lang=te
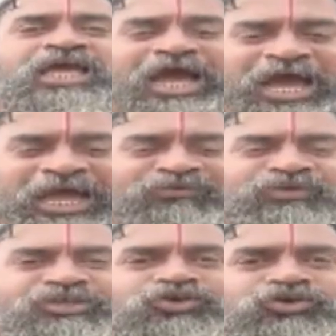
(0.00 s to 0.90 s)
అరవై
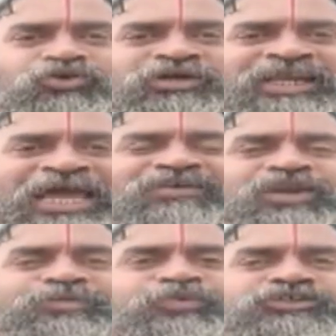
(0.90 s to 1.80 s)
అడుగులు
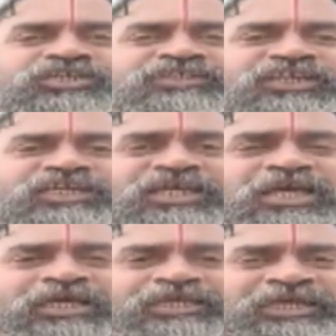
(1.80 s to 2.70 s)
గ్రావెల్ పోసేసి
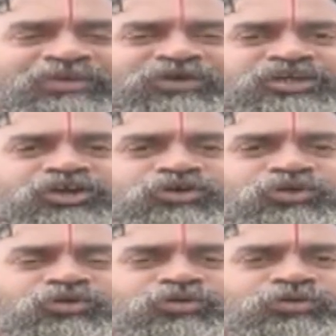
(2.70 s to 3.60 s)
ఇరవై
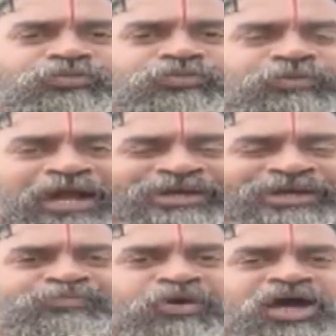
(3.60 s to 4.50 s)
అడుగులు అక్కడ
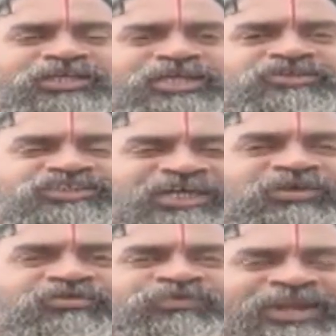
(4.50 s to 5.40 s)
పార్కింగ్
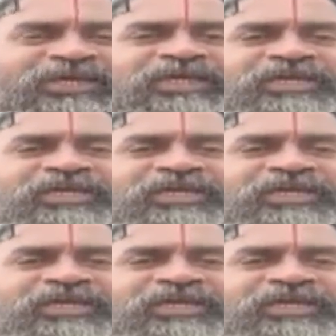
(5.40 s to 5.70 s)
స్థానం వెనక్కి